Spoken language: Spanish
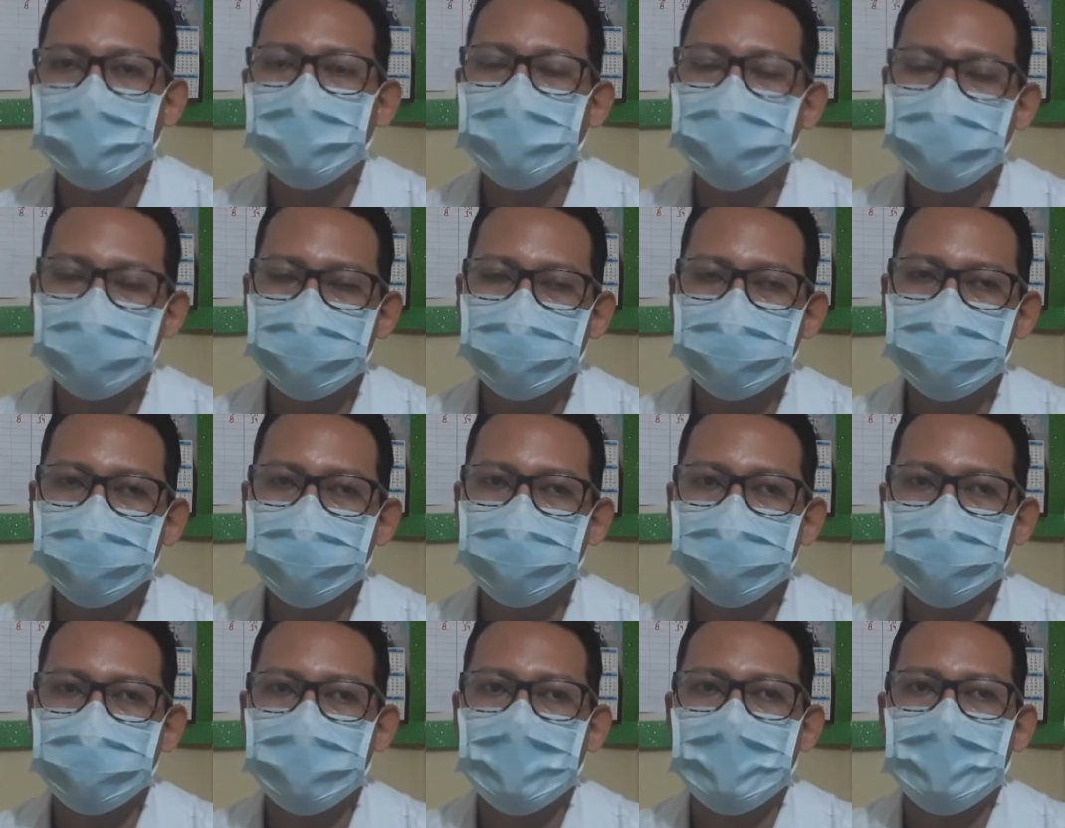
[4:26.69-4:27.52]

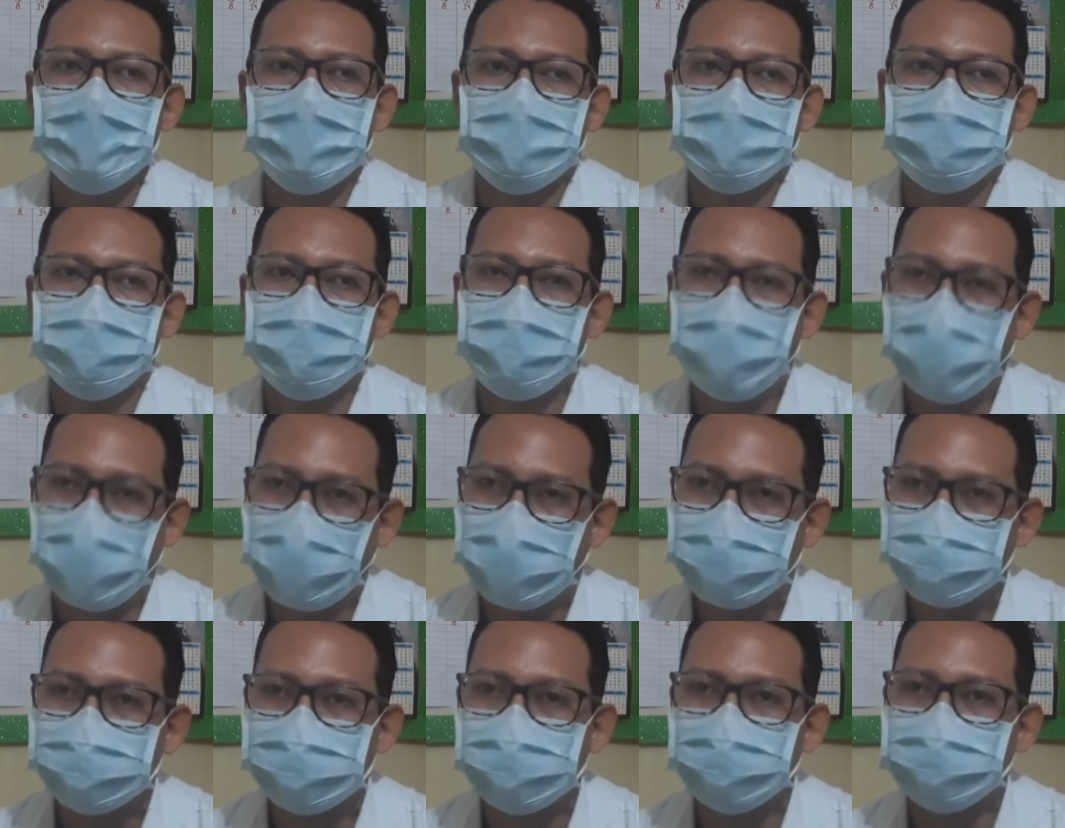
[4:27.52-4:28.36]
y
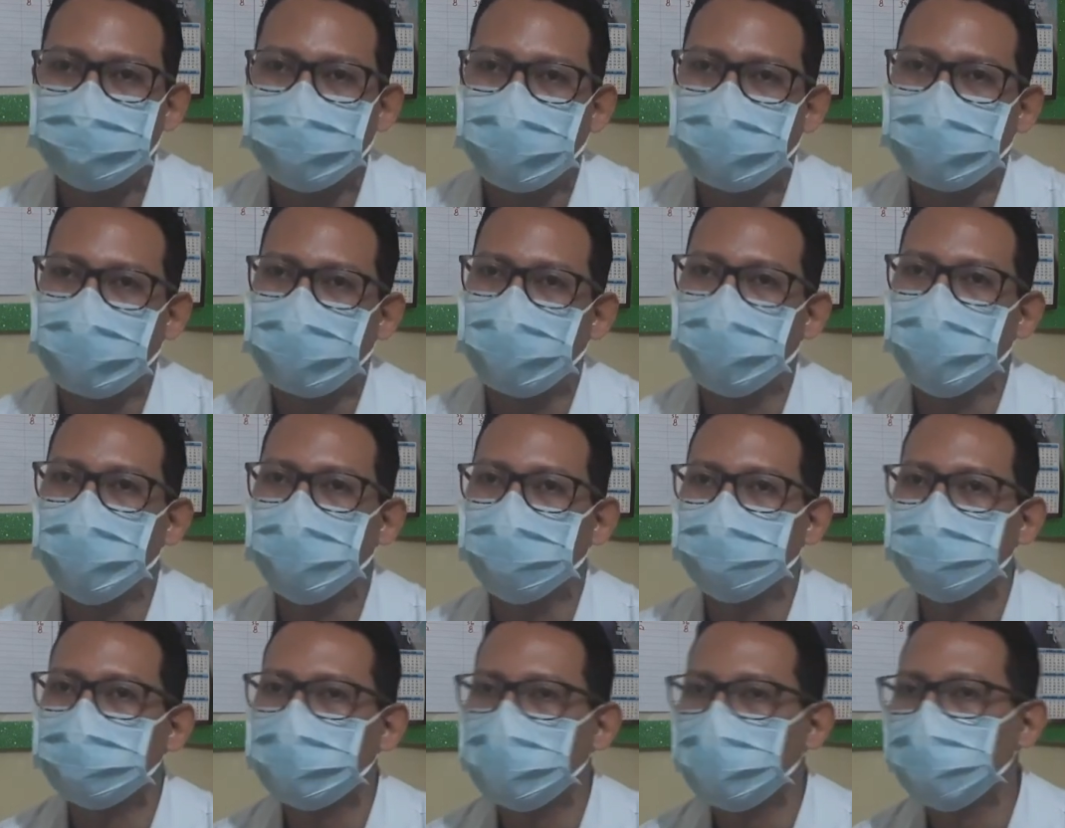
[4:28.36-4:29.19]
ver si tiene
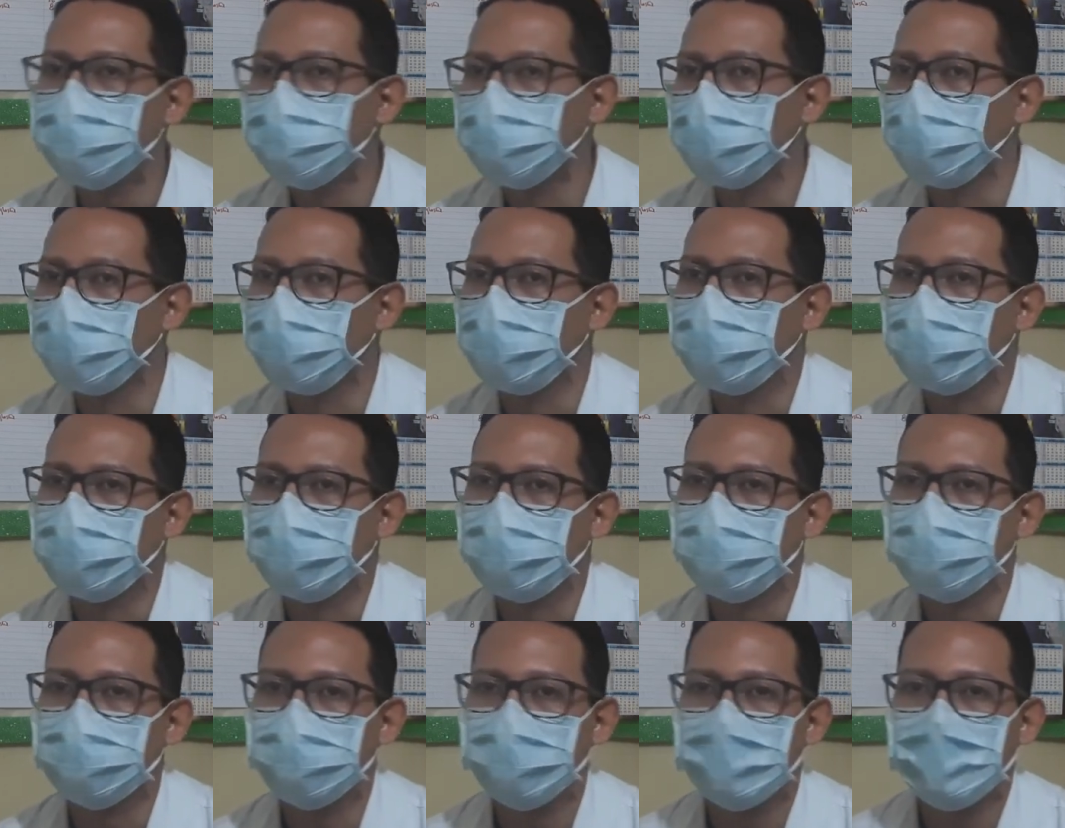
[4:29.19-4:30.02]
algún tipo
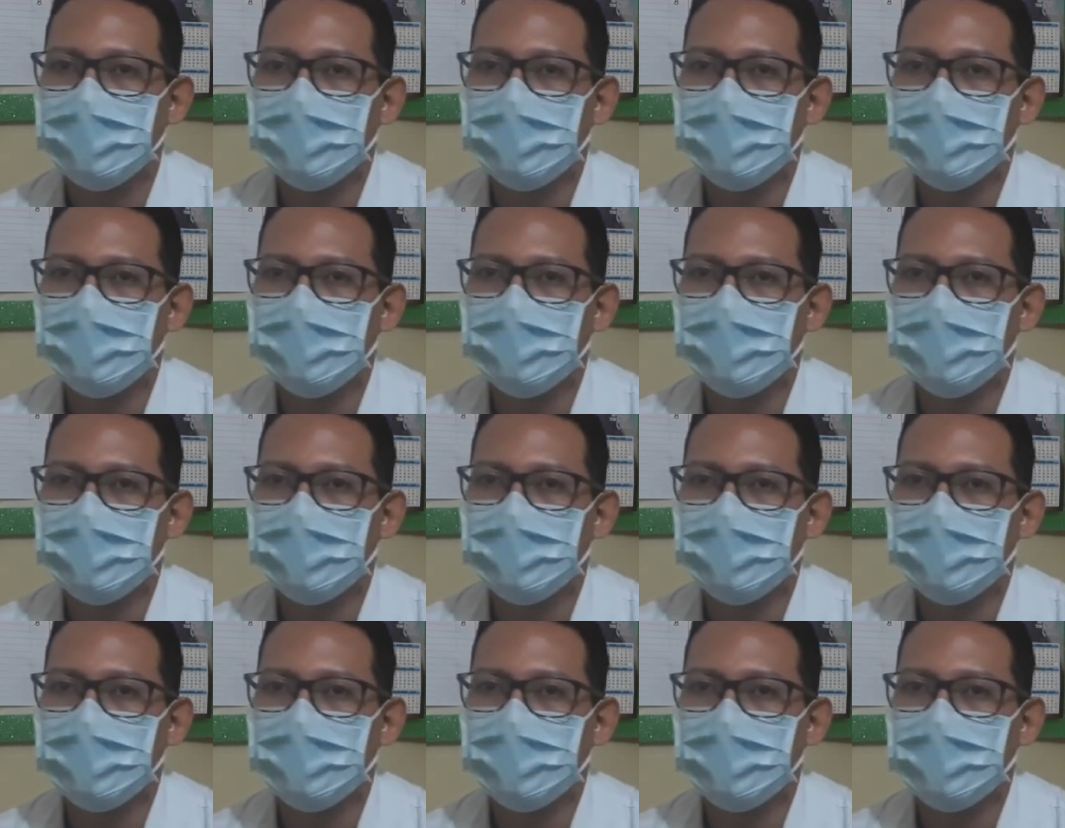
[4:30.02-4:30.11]
de,